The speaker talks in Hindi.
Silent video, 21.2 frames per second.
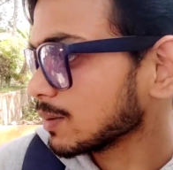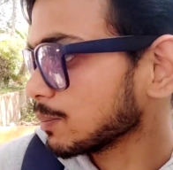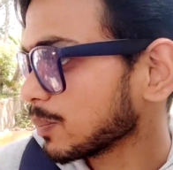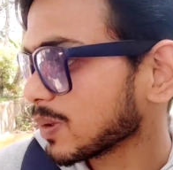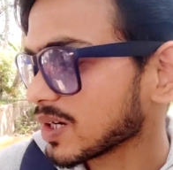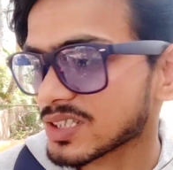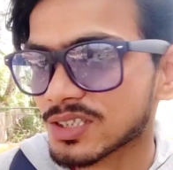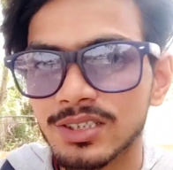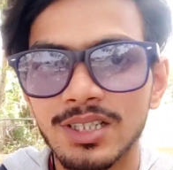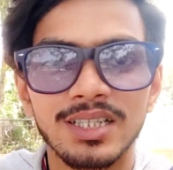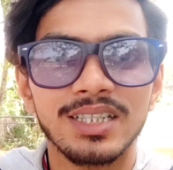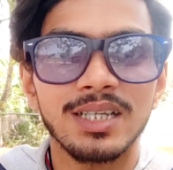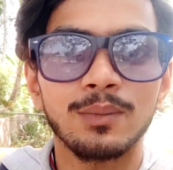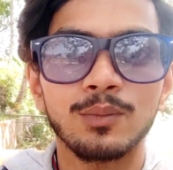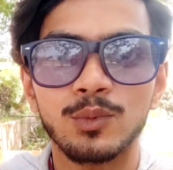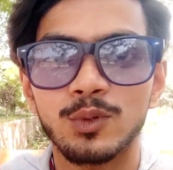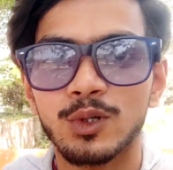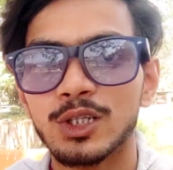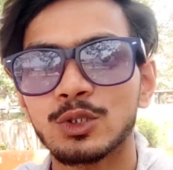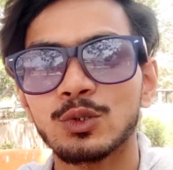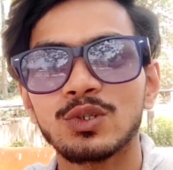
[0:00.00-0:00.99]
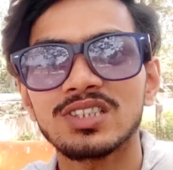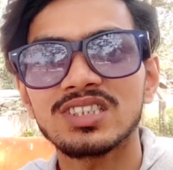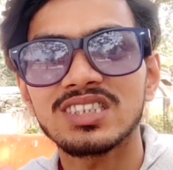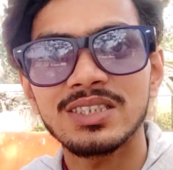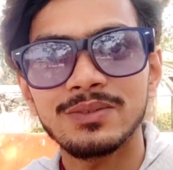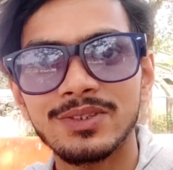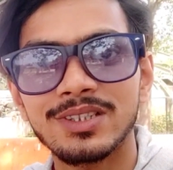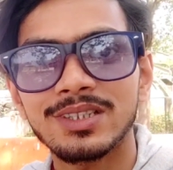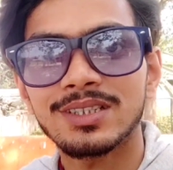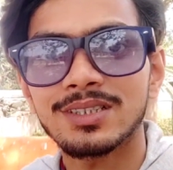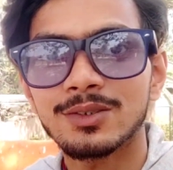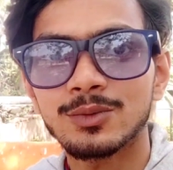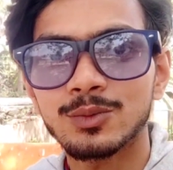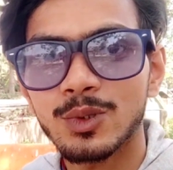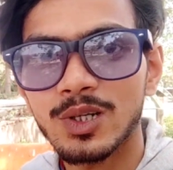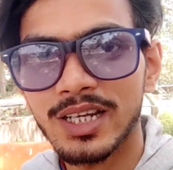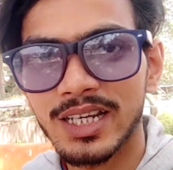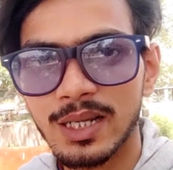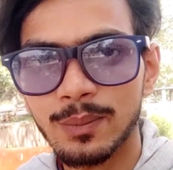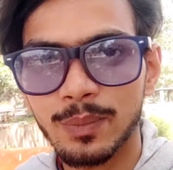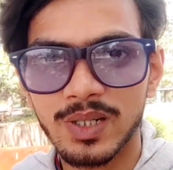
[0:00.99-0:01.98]
पर्चा या हम बोले तो रिसीविंग वो
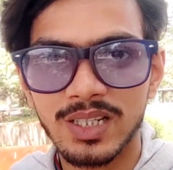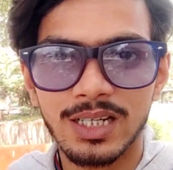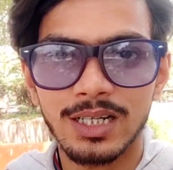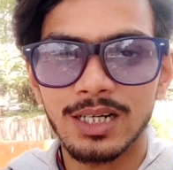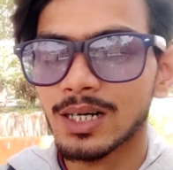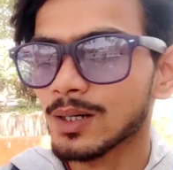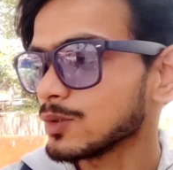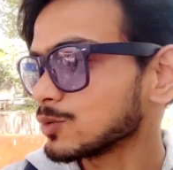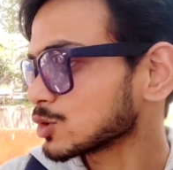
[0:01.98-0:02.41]
लेना पड़ेगा